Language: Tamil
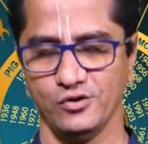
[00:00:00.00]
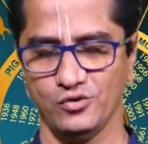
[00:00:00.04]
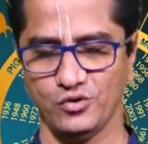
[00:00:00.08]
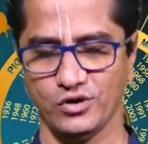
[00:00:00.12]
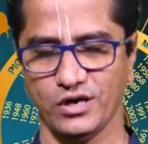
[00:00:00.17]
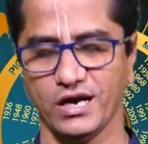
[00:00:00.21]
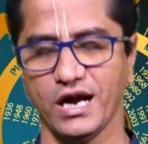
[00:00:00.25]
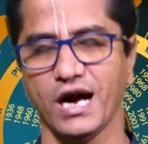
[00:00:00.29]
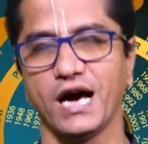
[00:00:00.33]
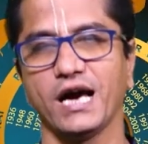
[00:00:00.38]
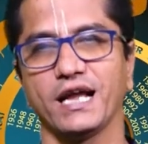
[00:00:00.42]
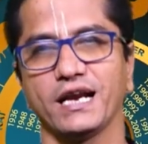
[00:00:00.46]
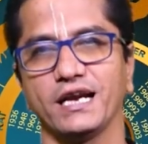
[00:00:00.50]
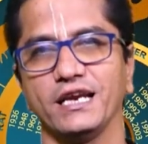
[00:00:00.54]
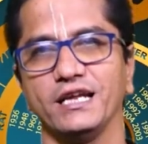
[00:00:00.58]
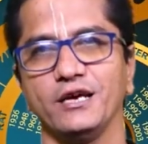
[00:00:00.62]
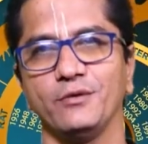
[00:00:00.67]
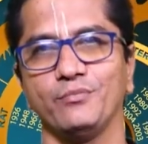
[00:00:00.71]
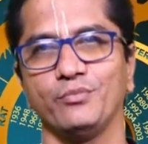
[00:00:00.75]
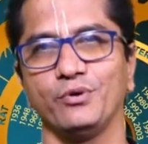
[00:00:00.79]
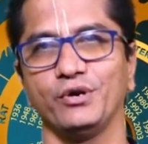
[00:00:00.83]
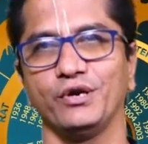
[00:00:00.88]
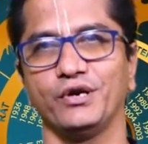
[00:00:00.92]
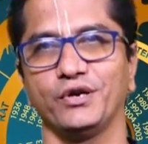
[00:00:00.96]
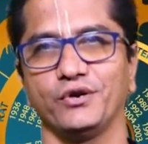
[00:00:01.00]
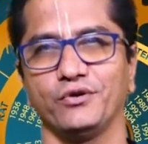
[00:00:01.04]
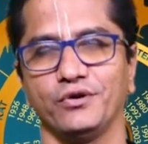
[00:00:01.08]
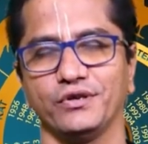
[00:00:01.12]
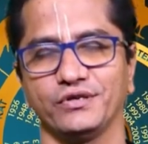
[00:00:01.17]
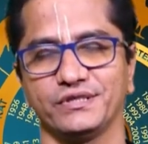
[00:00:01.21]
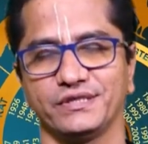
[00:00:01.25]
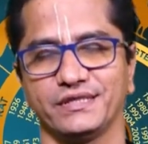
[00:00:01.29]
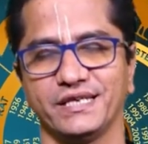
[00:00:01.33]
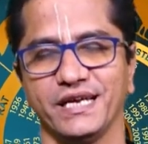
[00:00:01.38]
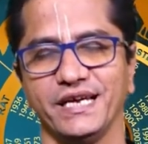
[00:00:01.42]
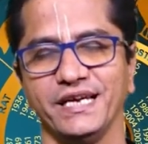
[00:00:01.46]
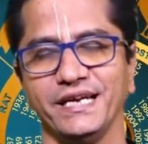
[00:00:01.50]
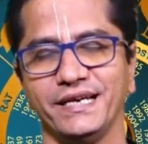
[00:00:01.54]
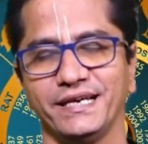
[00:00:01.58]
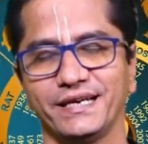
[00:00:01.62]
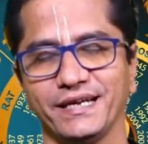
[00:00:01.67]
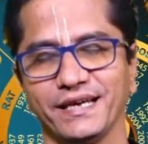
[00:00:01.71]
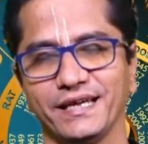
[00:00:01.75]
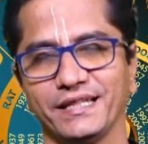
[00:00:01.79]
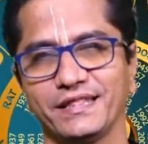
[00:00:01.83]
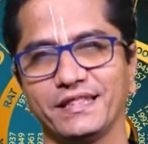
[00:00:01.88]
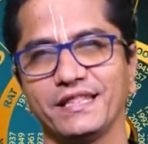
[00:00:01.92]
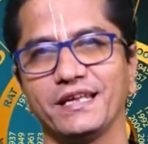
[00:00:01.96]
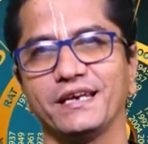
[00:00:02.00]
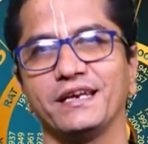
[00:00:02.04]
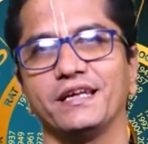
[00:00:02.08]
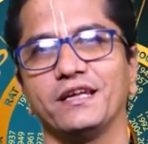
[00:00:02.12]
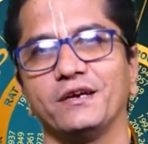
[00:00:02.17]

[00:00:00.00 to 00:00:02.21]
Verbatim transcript: ஒரு கார்லேயே போயிட்டுருக்கோன்னா ஸ்ட்ரெயிட்டாக எத்தனை